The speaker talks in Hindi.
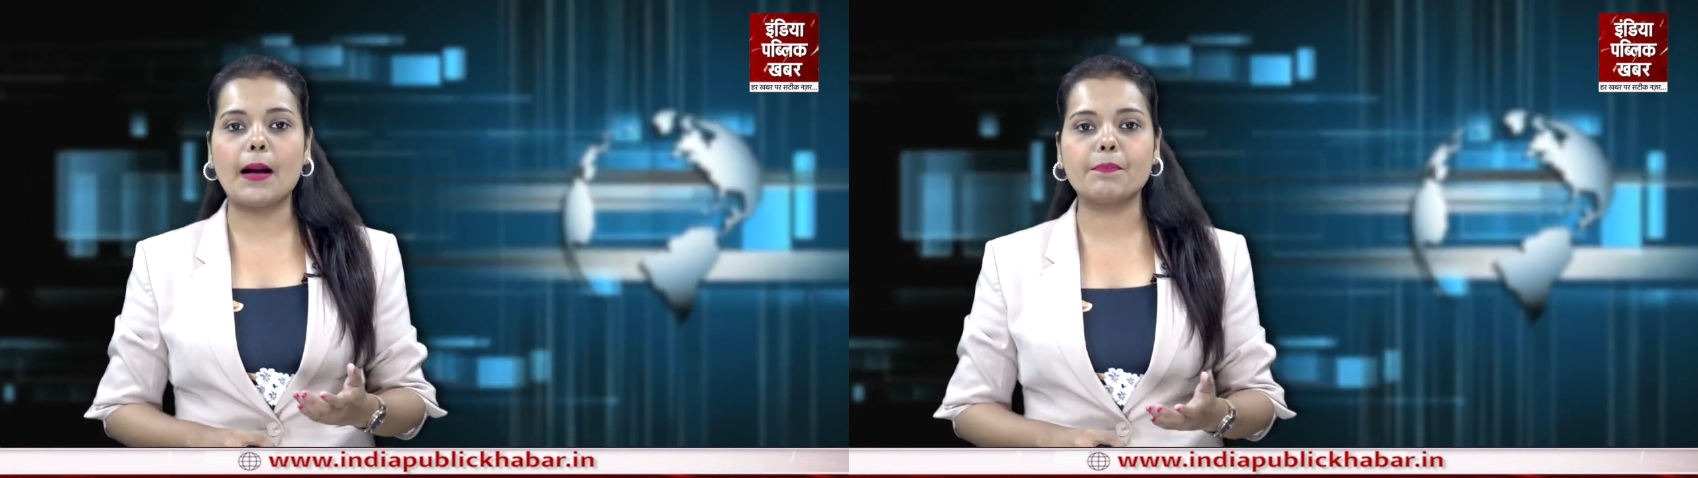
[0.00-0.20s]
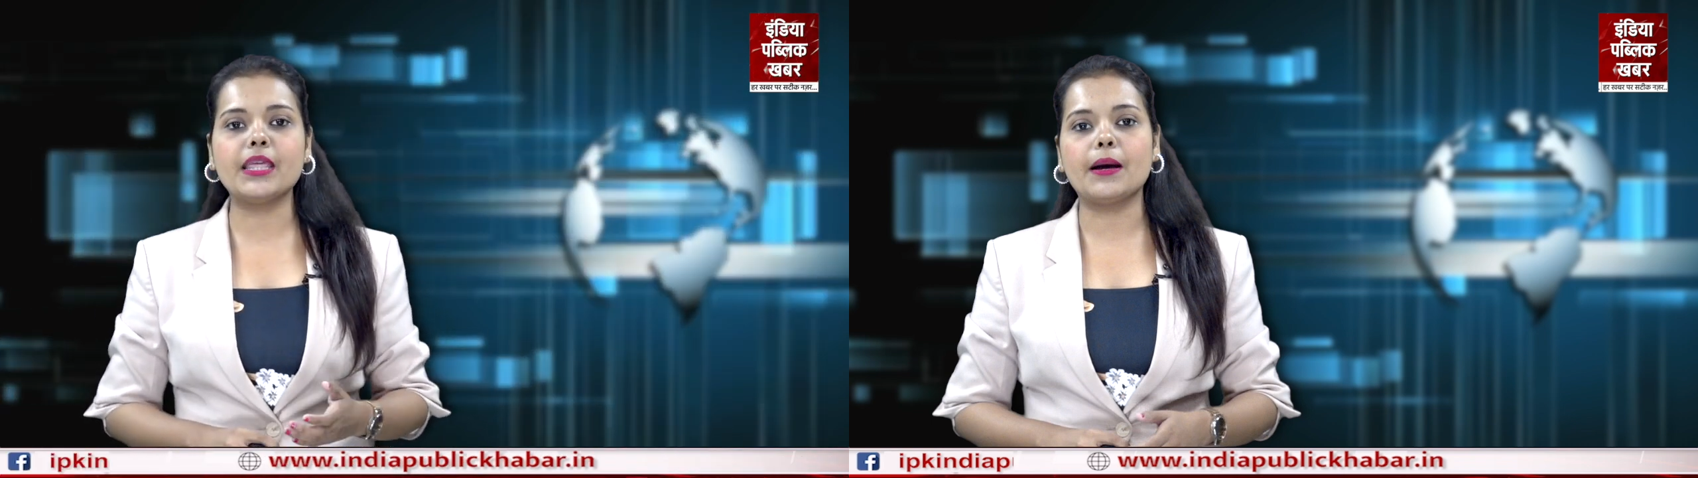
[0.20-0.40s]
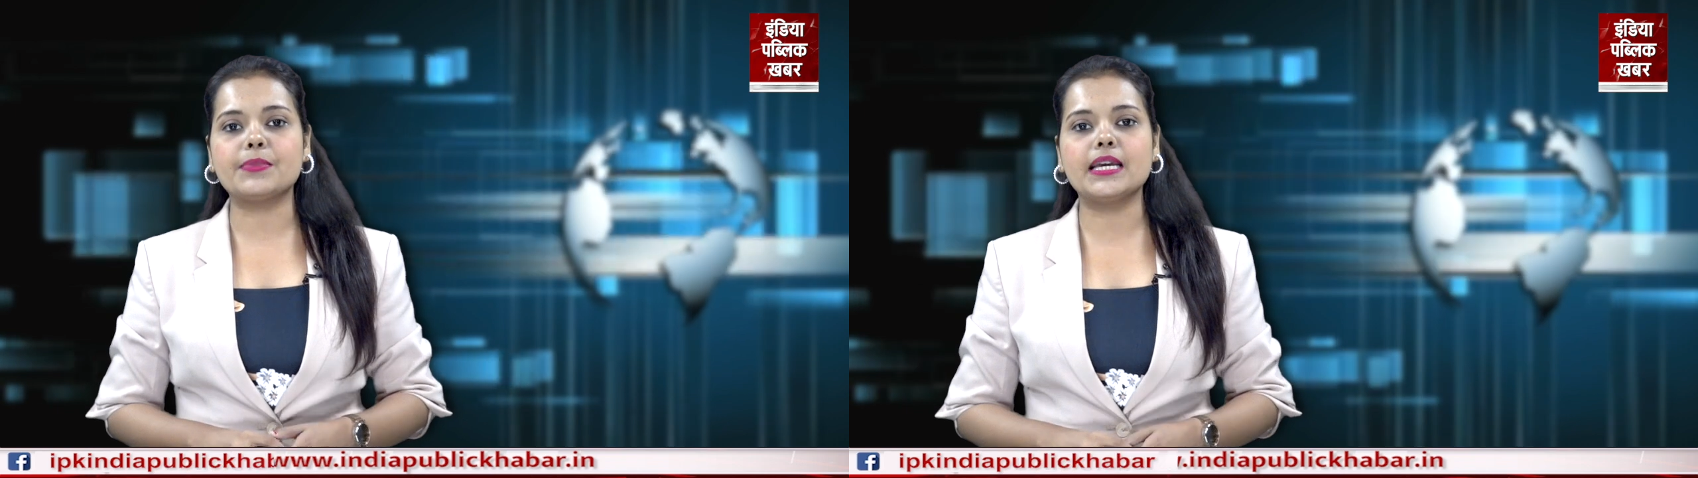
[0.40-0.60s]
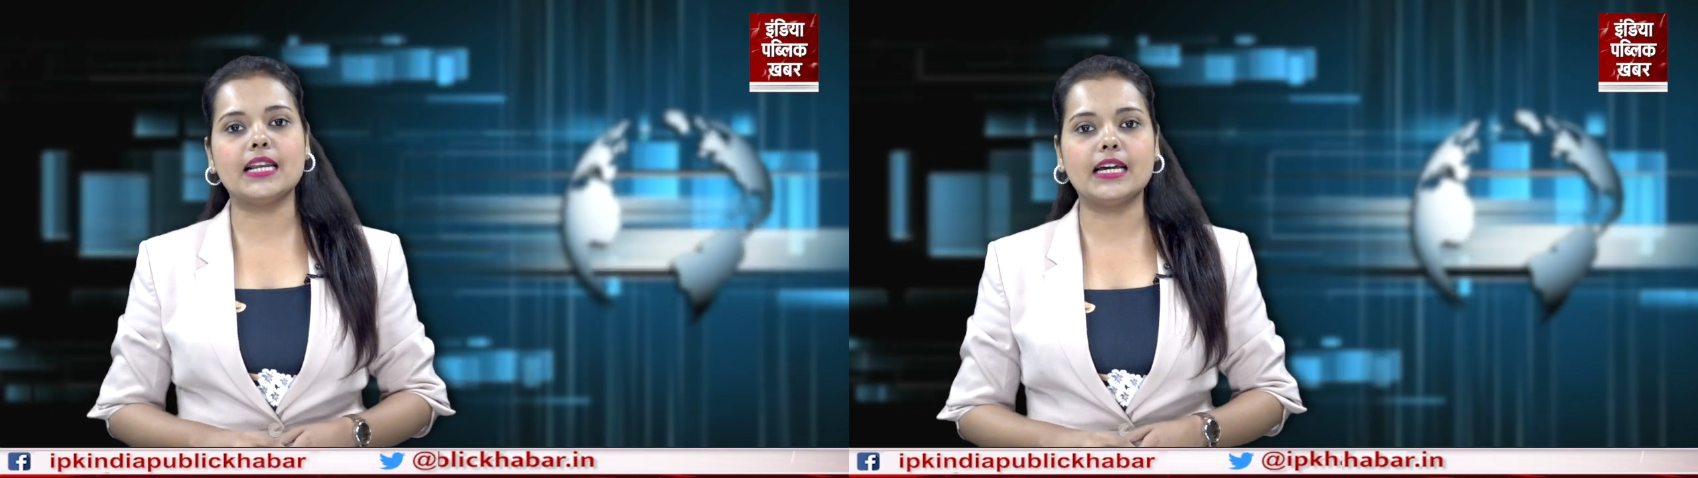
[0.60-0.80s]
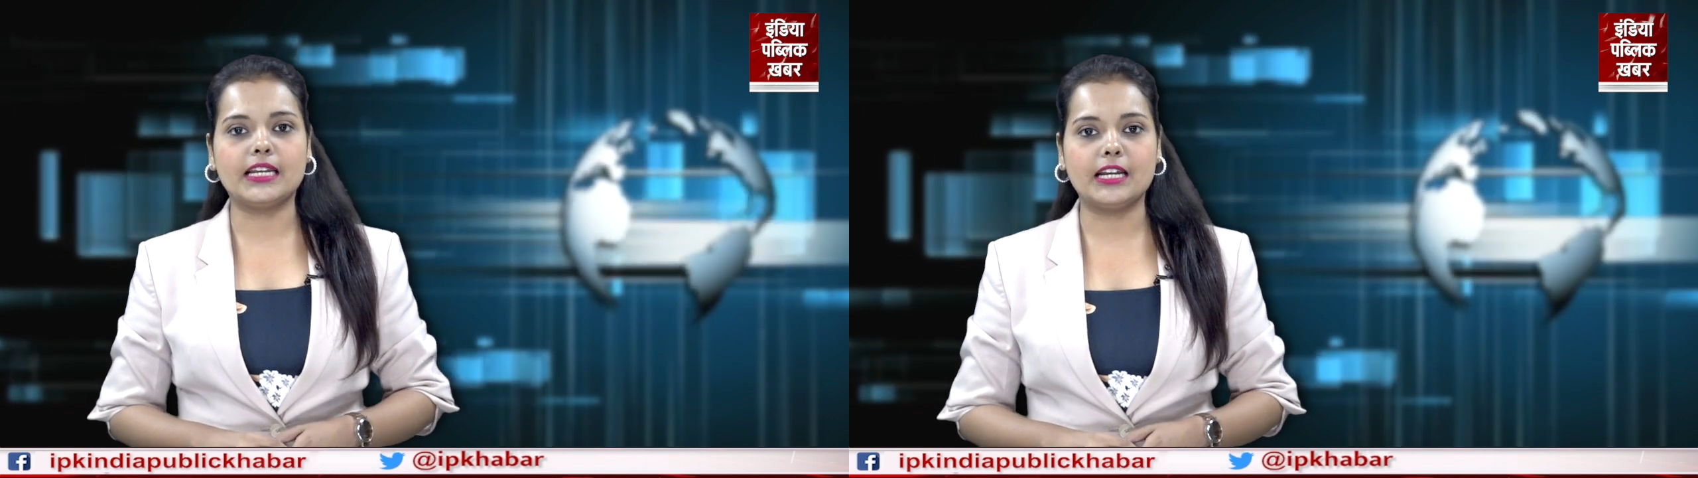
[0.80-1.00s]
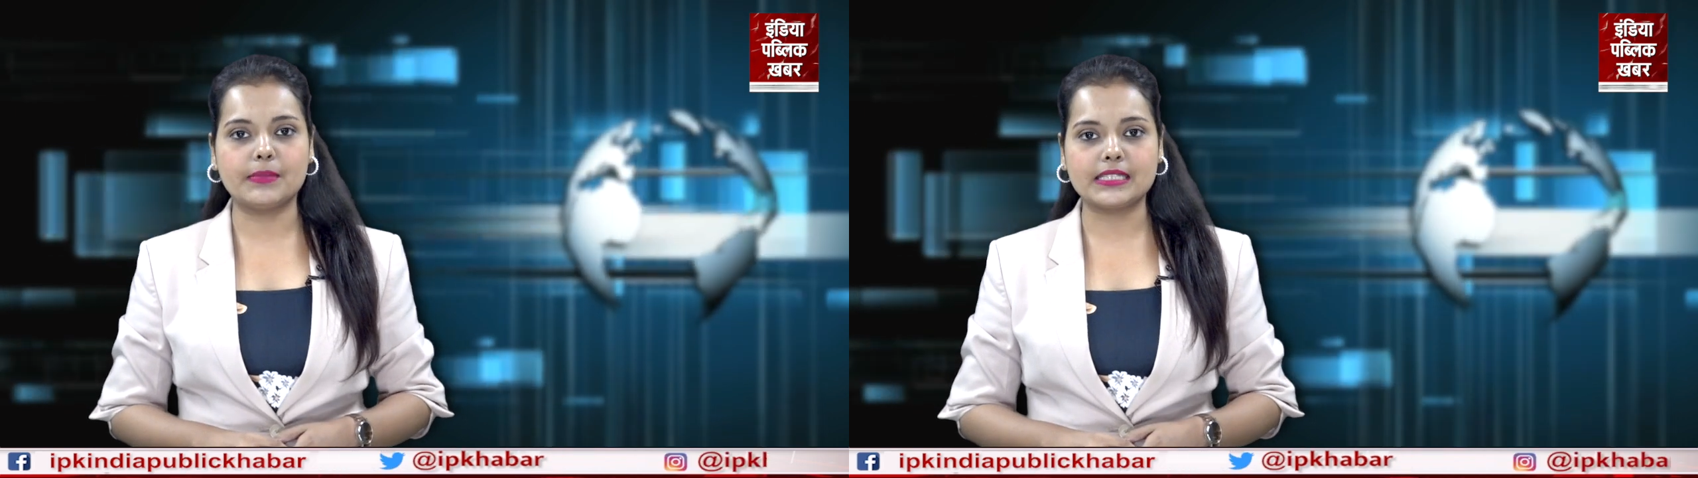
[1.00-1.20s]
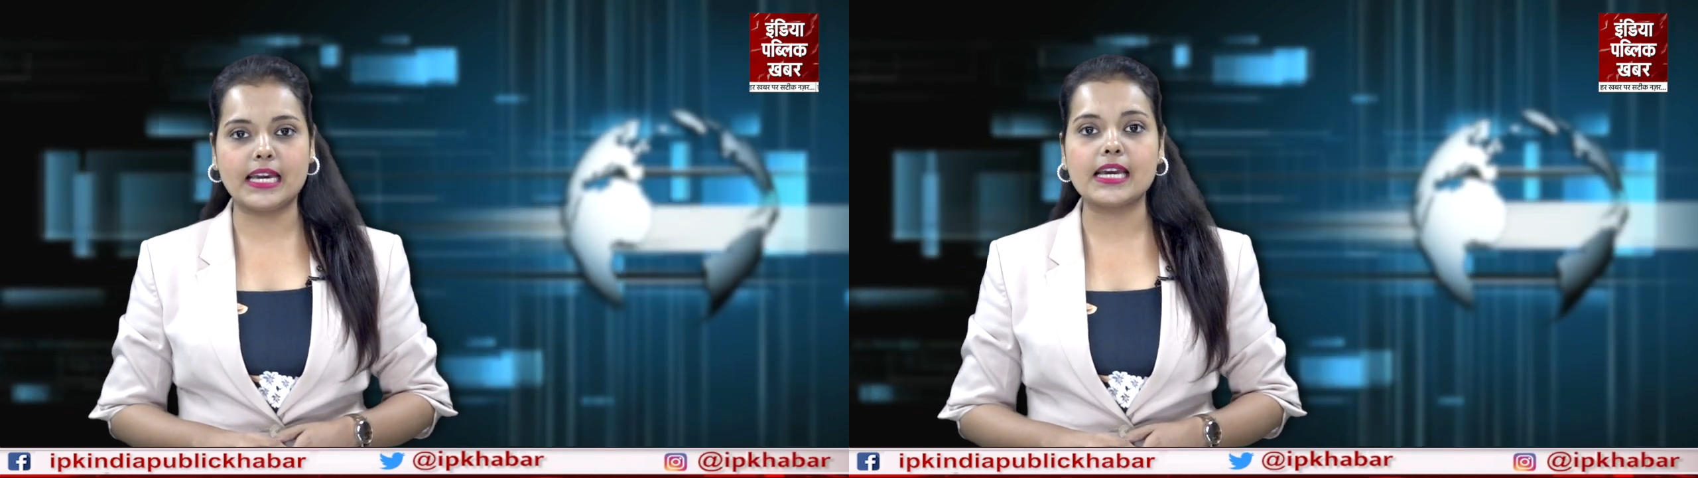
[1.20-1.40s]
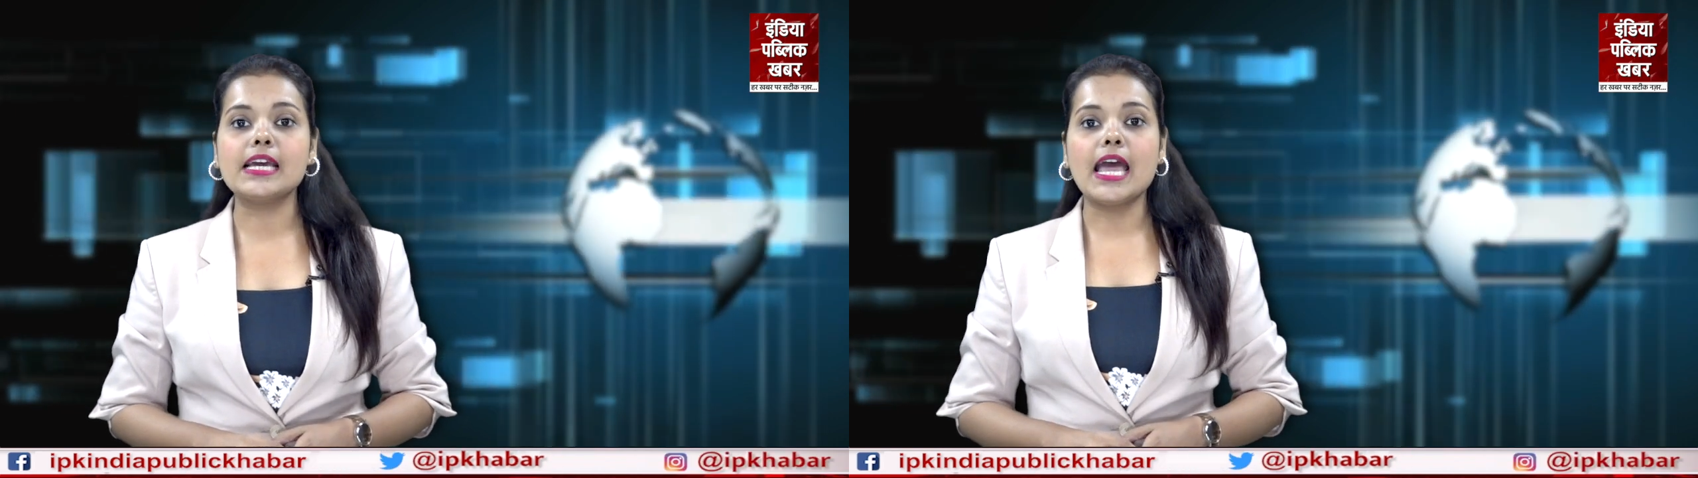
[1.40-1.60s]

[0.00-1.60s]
अपने अपने अलग अलग मत है